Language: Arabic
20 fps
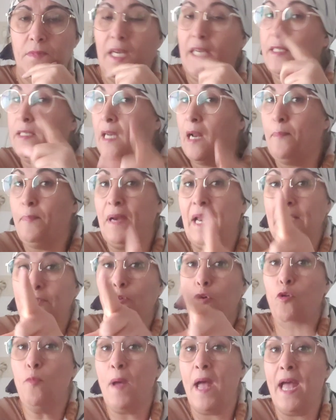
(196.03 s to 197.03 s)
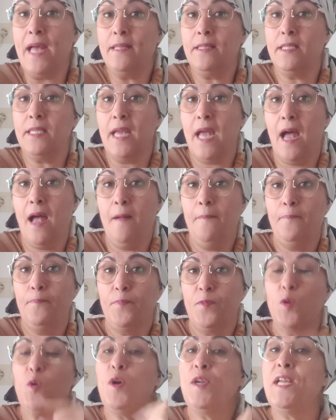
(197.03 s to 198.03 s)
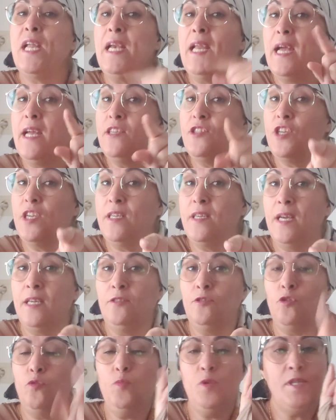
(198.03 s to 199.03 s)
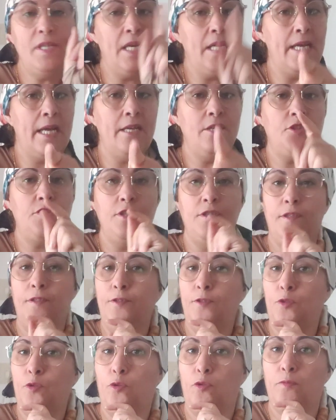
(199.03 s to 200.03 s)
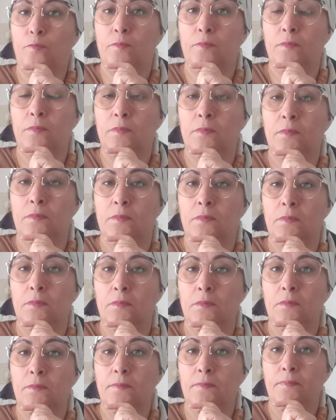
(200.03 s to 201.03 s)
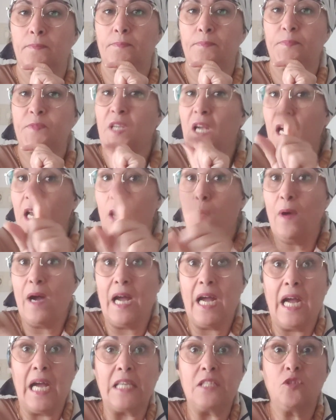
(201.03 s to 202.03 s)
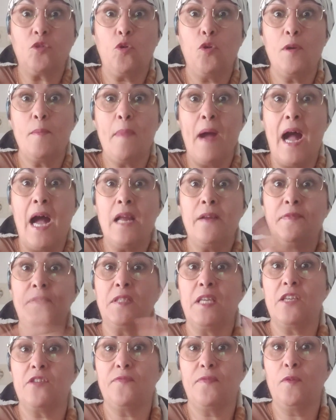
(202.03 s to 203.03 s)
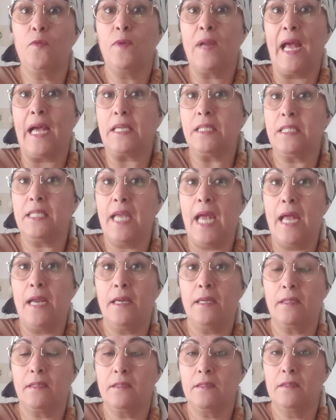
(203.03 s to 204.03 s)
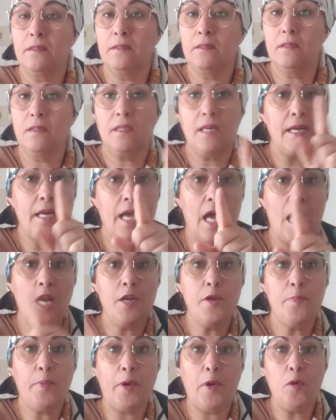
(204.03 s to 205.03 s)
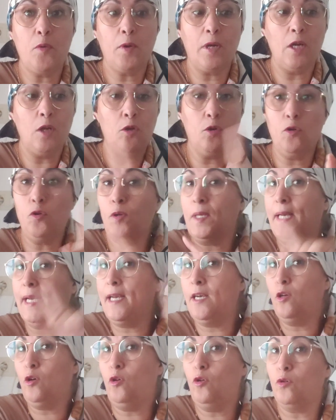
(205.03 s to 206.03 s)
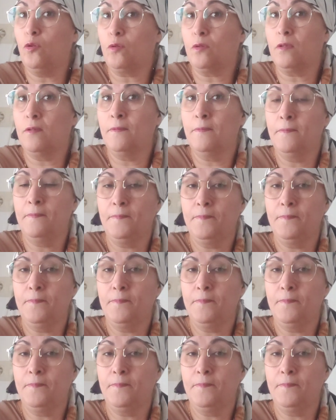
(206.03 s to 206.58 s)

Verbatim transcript: حيت راه بلادهم هاديه وحنا اللي عايشين عندهم وحنا اللي عايشين عندهم راه واخا تكون ما عرفتاش في الوراق ديالك راه نهار يبغيوك يلوحوك راه يلوحوك